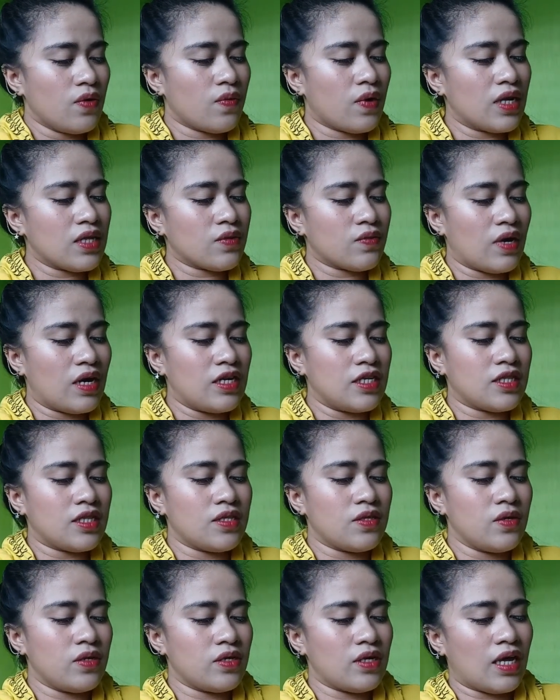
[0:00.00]
What
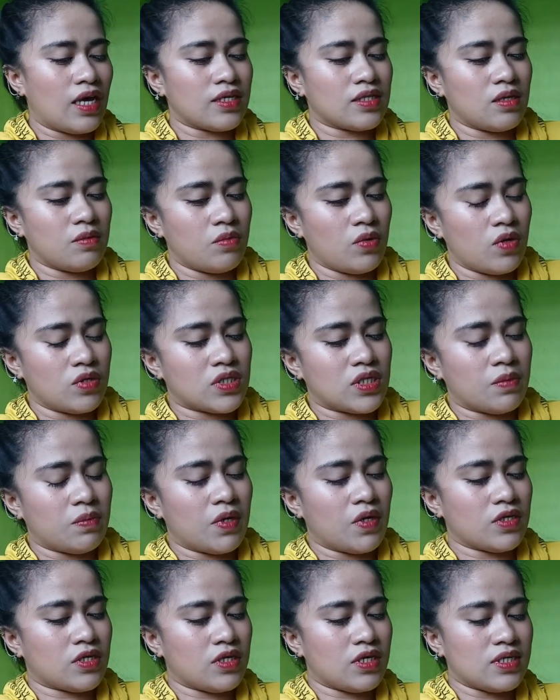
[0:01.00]
quality do you like the most
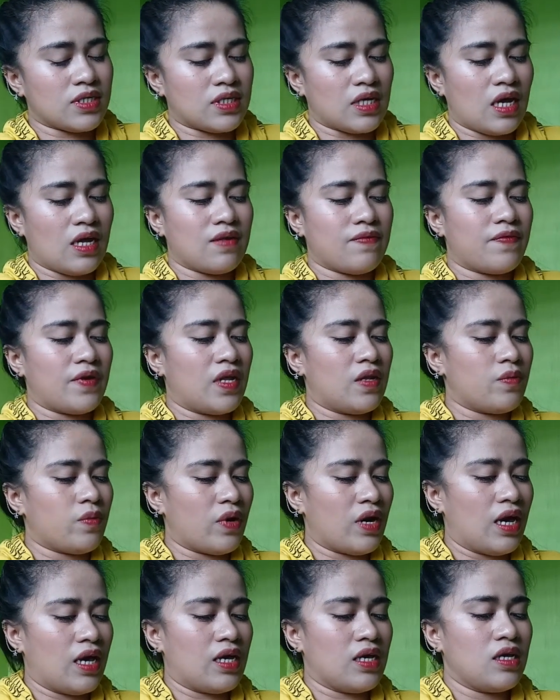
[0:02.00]
about yourself
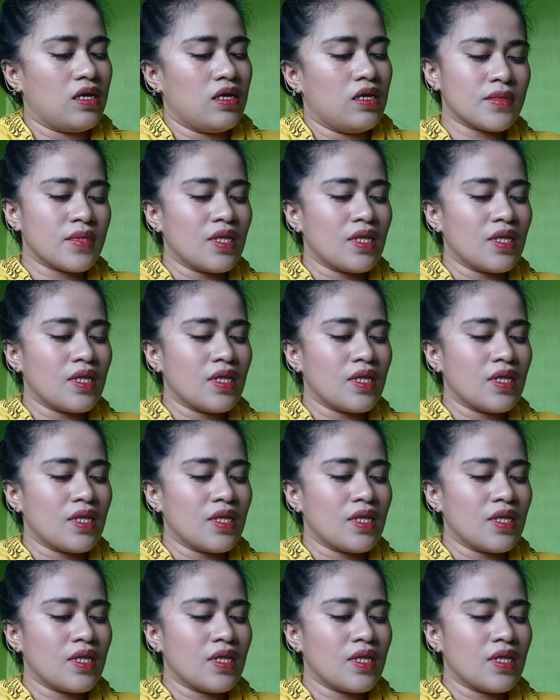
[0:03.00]
and why?